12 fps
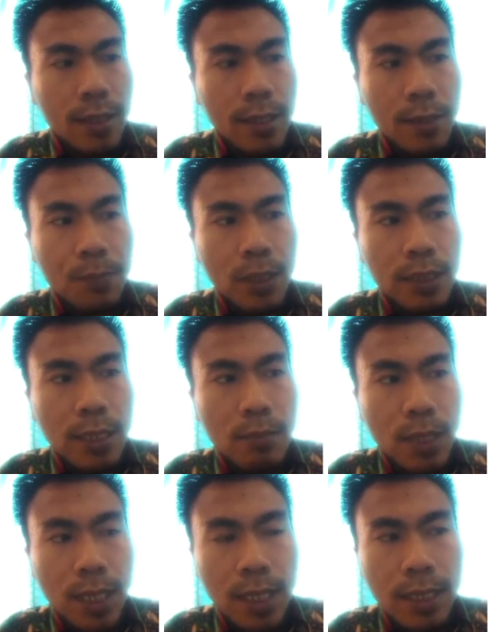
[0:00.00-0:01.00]
Yang
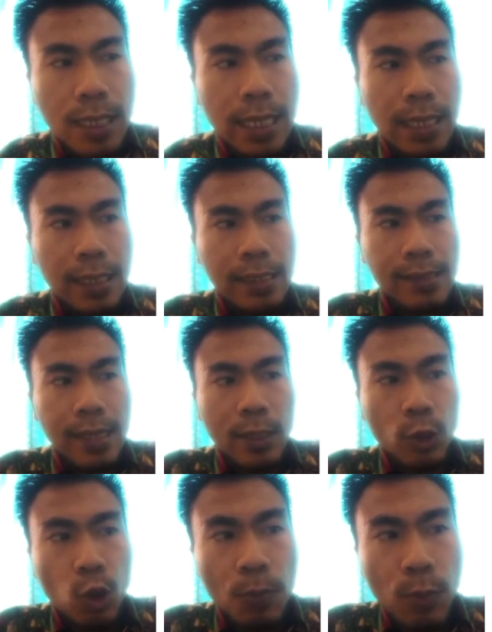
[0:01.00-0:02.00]
pertama dari
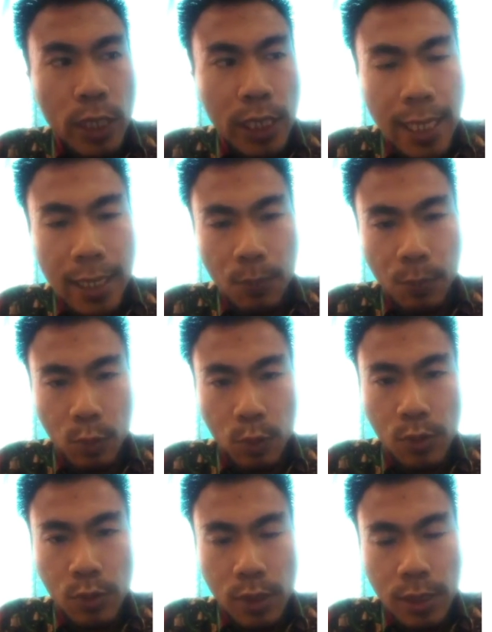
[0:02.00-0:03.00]
Santo
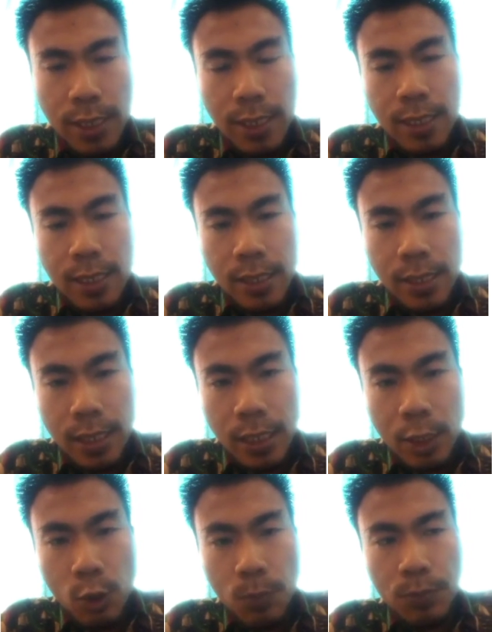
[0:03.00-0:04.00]
Polikarpus yang
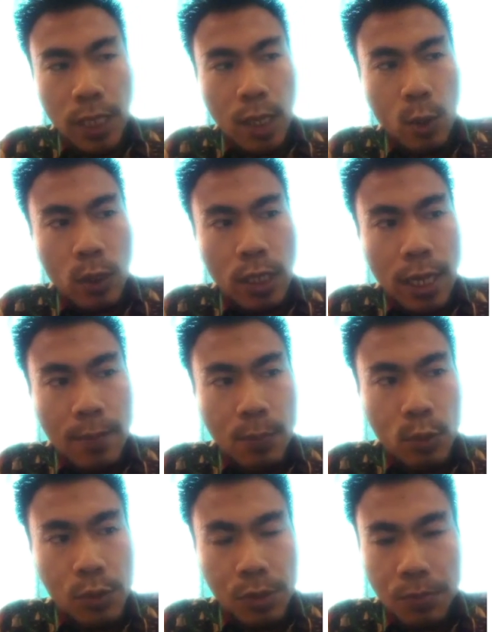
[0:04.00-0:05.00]
hidup tahun
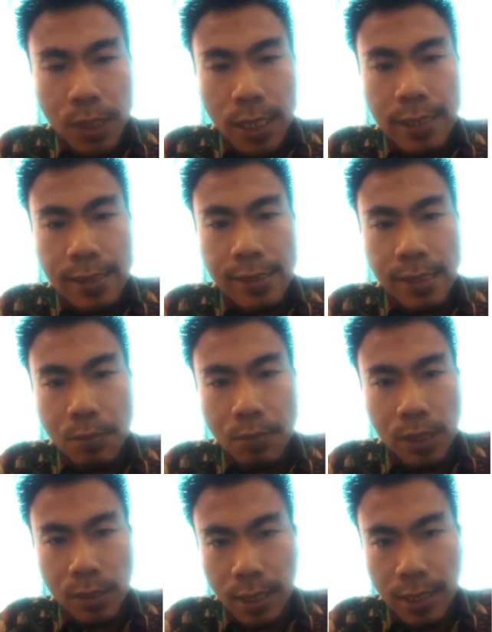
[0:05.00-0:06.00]
69
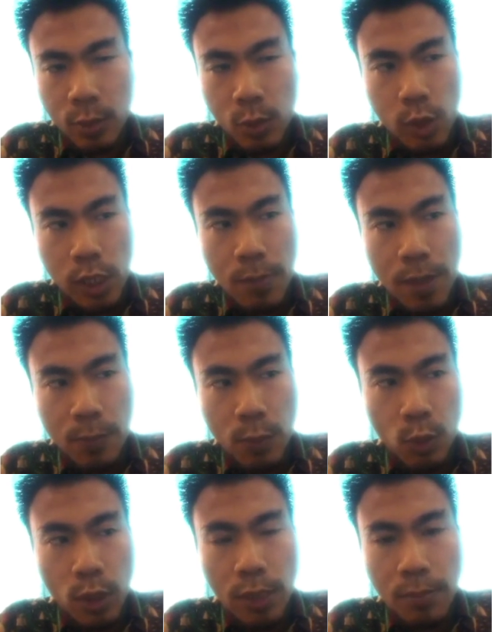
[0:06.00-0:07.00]
sampai
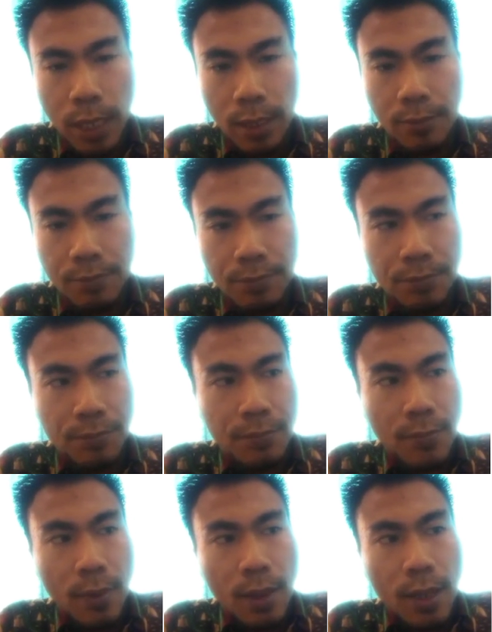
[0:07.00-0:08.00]

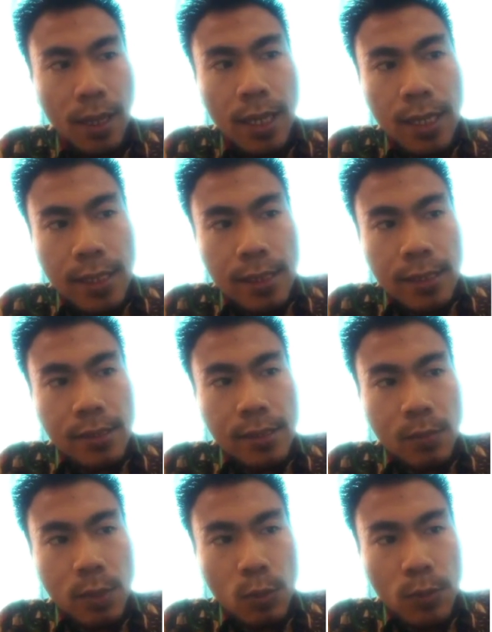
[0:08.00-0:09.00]
155.
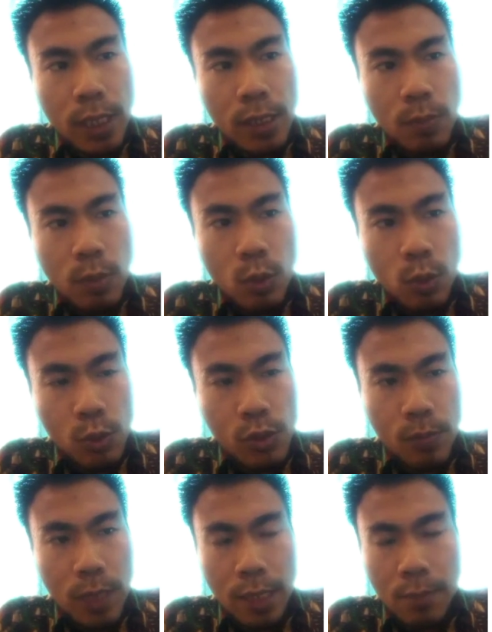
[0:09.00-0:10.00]
Sebelum ia dibunuh
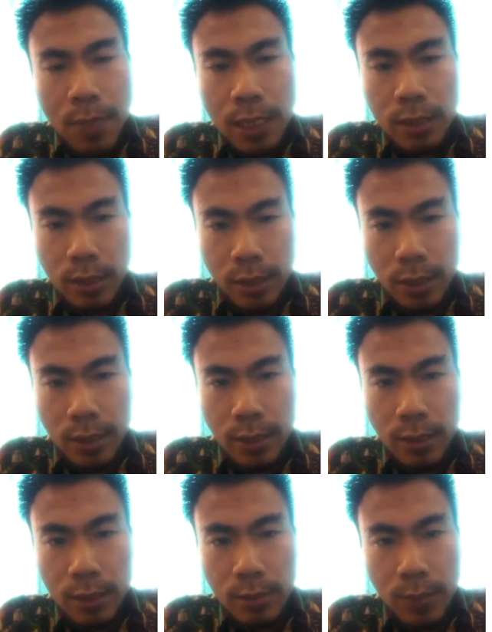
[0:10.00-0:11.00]
sebagai martir,
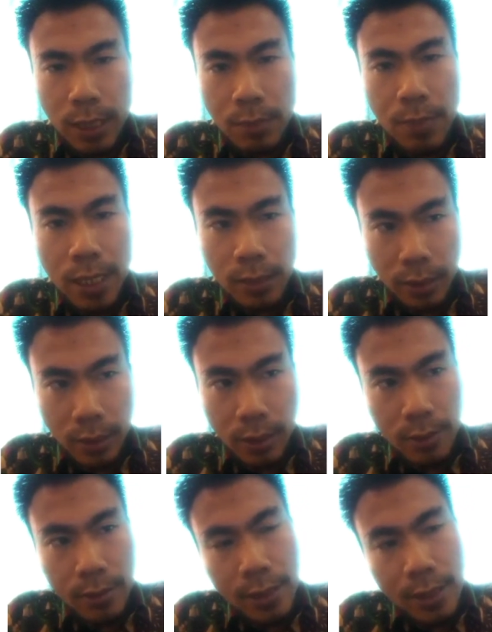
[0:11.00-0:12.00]
sebagai martir,
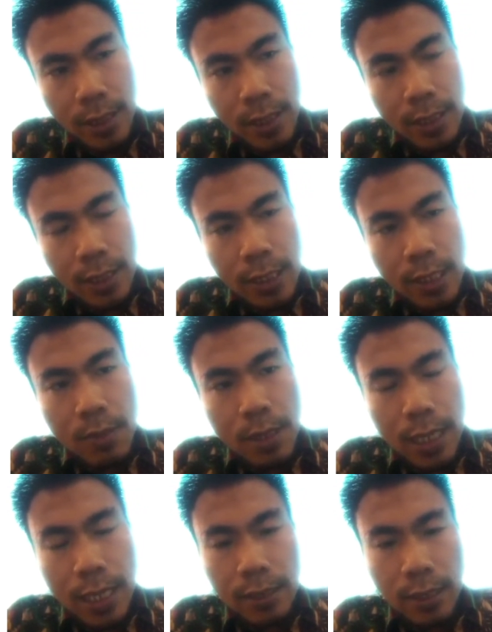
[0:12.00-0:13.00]
ia
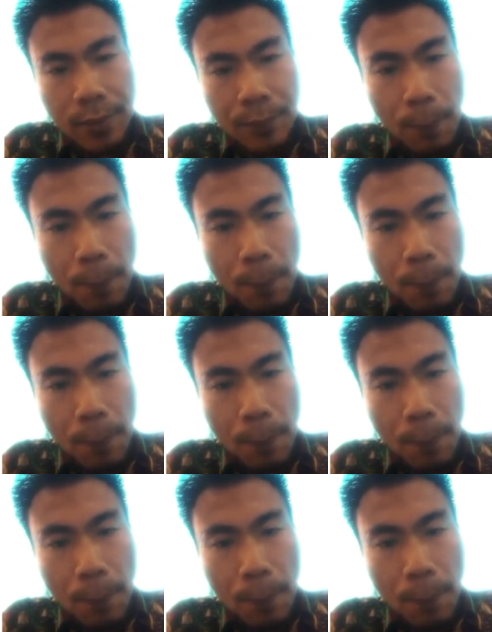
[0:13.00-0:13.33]
berkata,